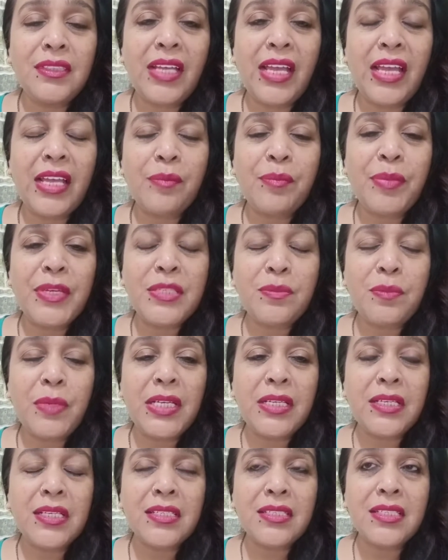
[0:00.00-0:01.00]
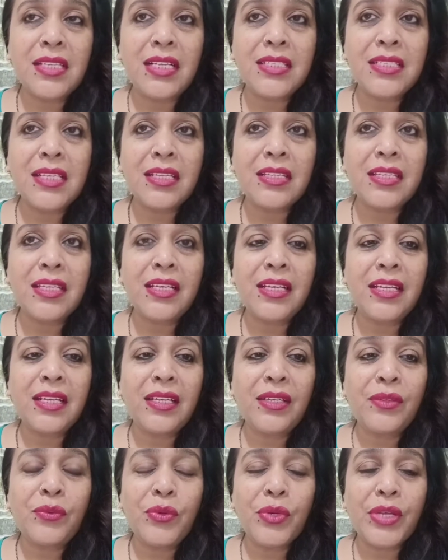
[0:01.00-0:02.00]
हेयर पे स्प्लिटन्स आ जाते
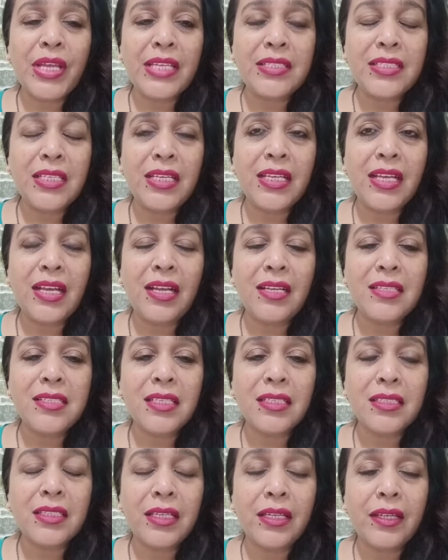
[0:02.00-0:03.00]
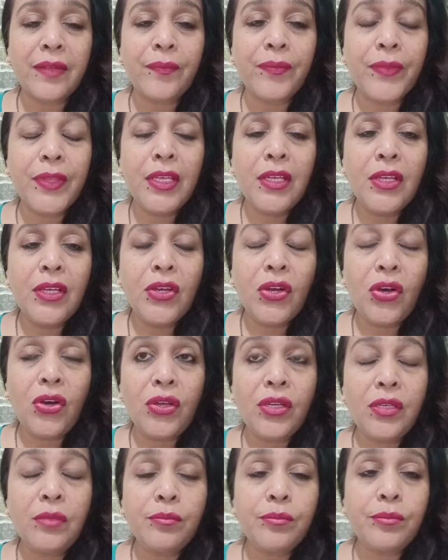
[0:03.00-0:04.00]
हैं वो कैसे निकाल सकते हैं
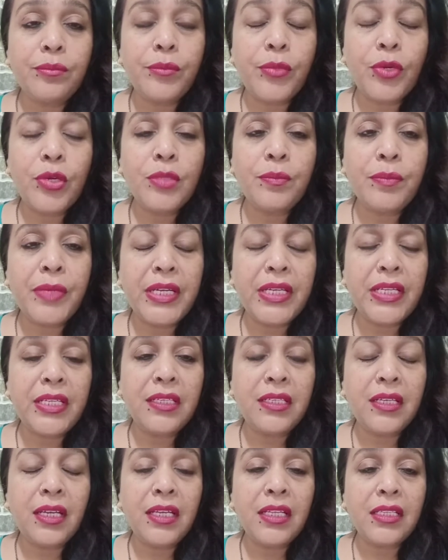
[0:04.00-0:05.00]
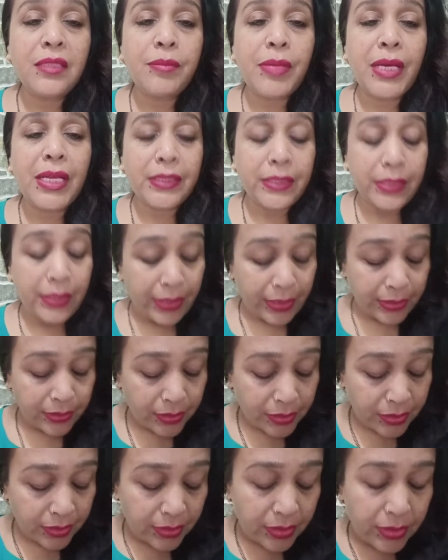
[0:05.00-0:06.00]
और बहुत बड़ी गलत बात है
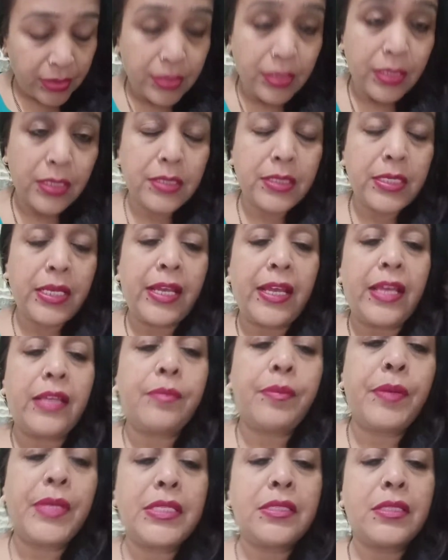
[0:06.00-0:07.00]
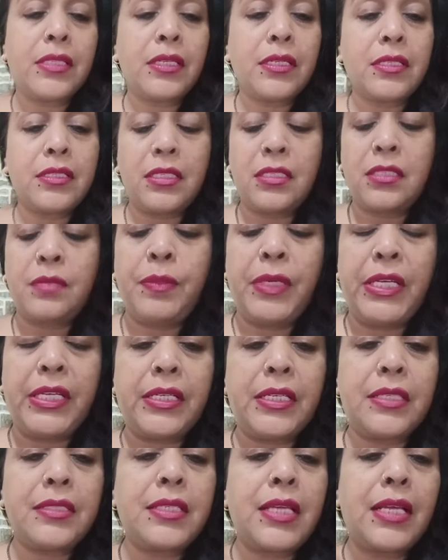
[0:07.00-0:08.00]
गाइस जिस तरह से हेयर पे इस तरह से
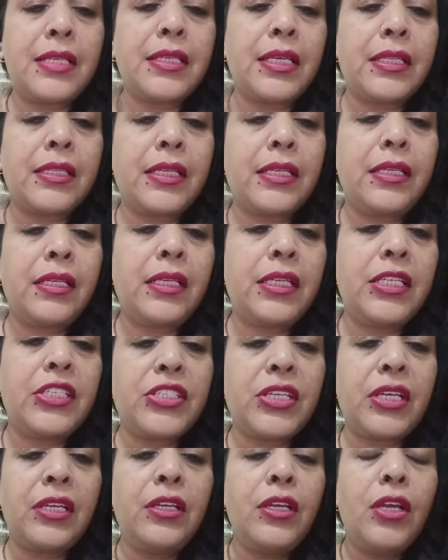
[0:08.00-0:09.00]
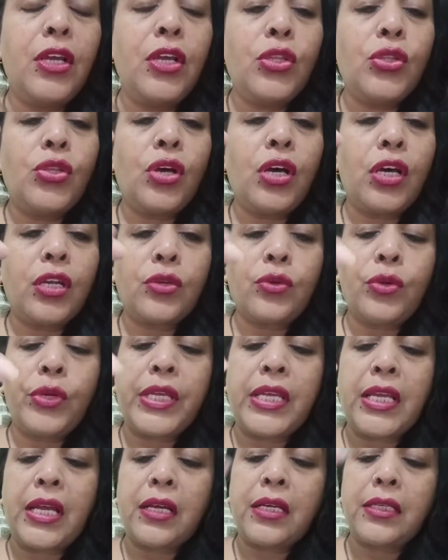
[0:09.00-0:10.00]
स्प्लिटन्स आ जाते हैं ना नीचे तो हर
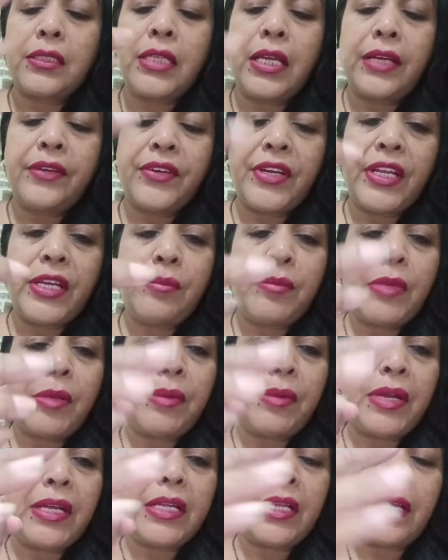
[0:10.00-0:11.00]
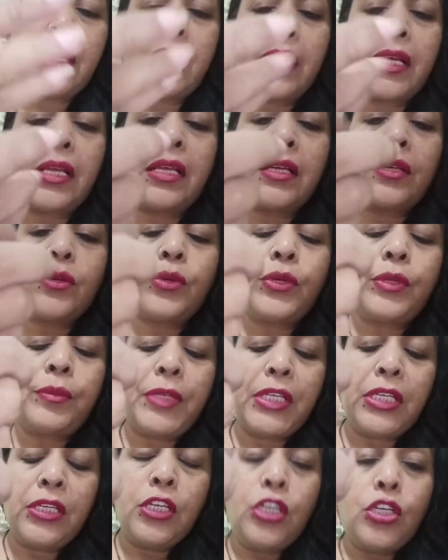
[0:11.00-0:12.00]
कोई क्या करता है ट्रेन में बैठा रहेगा कोई
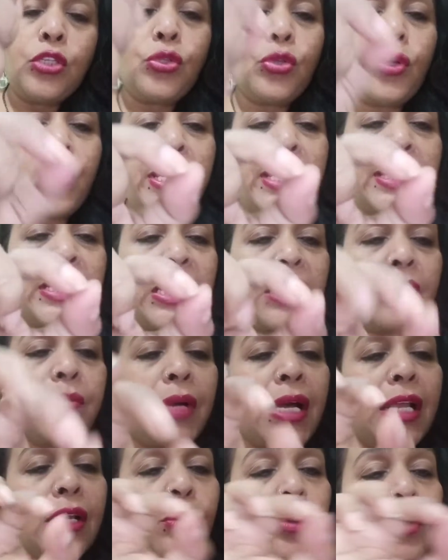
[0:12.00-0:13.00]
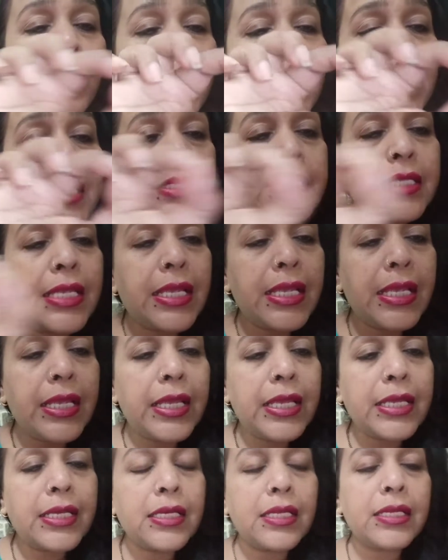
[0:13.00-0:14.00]
भी तो एक एक बाल को ना ऐसे
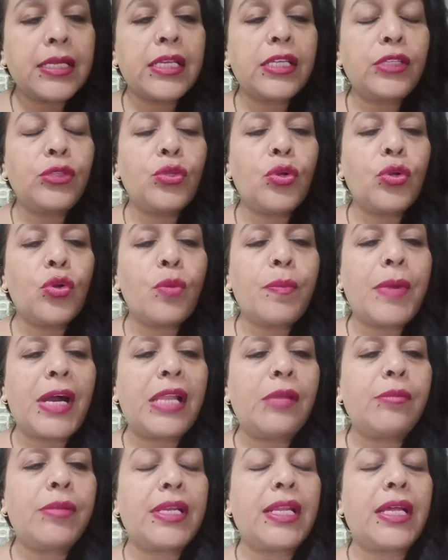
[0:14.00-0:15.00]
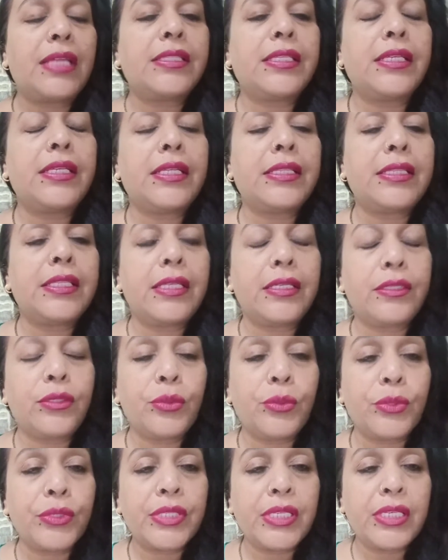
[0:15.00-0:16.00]
करके दो बाल बनाते रहते हैं
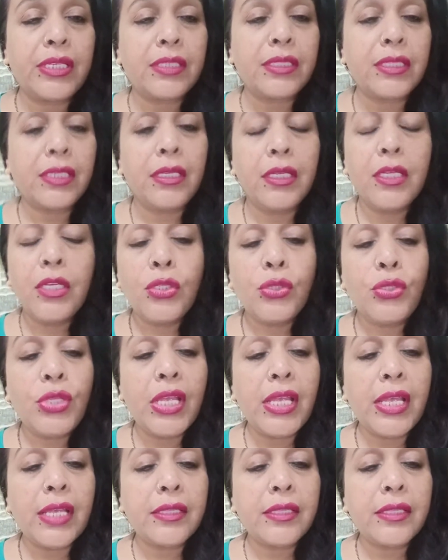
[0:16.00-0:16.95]
तोड़ते रहते हैं तो ये